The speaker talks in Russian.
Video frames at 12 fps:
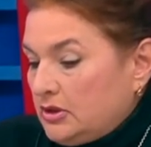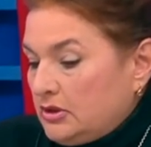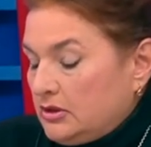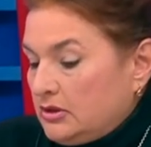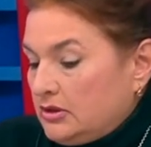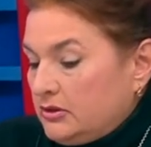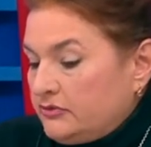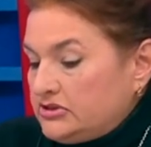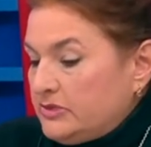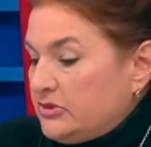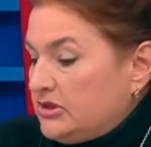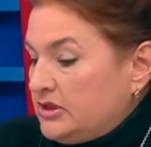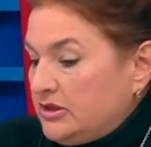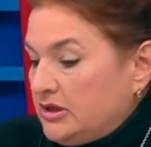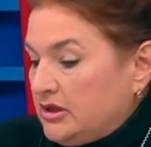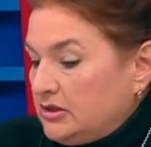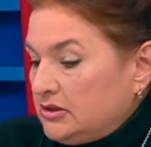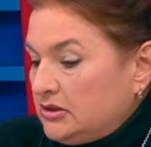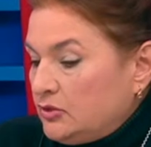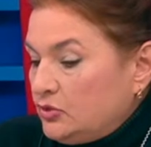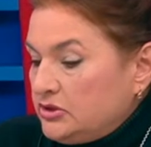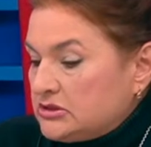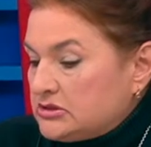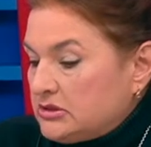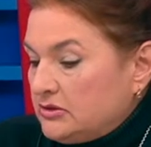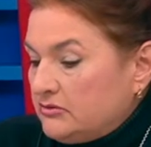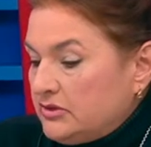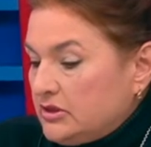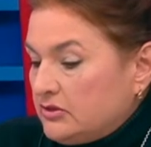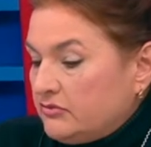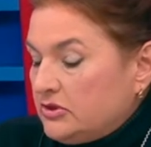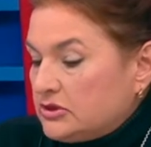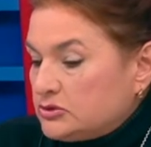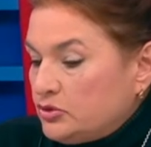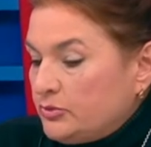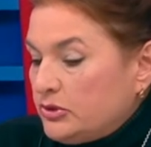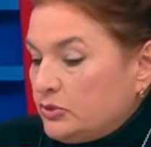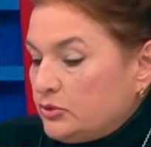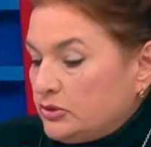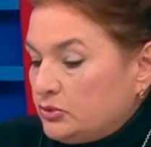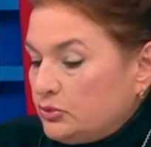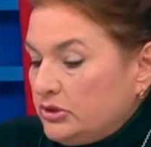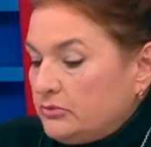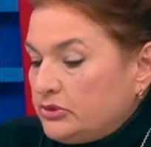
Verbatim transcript: Э, все материалы находятся в, наш, в городской прокуратуре.